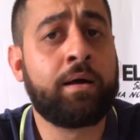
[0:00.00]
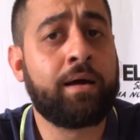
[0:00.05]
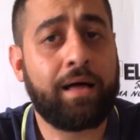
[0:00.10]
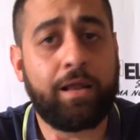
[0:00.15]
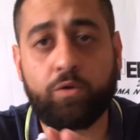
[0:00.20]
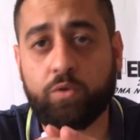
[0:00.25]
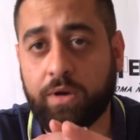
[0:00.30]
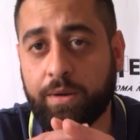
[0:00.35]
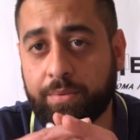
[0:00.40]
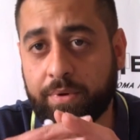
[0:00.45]

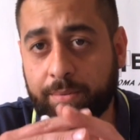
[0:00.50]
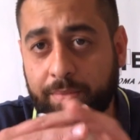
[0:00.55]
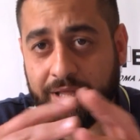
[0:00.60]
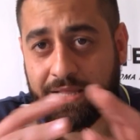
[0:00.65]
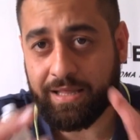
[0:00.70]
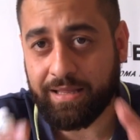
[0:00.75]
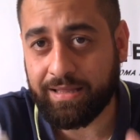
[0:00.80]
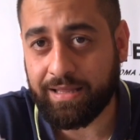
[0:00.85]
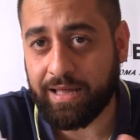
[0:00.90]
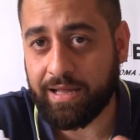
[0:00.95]
Allora, prima
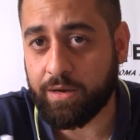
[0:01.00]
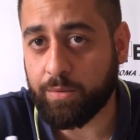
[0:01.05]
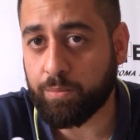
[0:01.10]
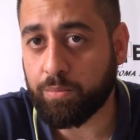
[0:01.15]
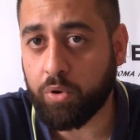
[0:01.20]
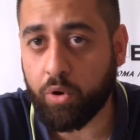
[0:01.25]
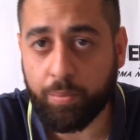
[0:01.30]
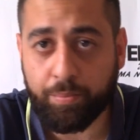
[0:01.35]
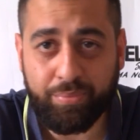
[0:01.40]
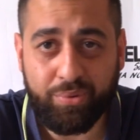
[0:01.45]
di andare un
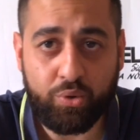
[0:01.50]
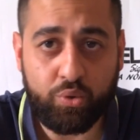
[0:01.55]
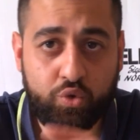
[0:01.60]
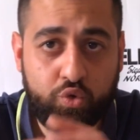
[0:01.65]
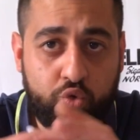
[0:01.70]
po' più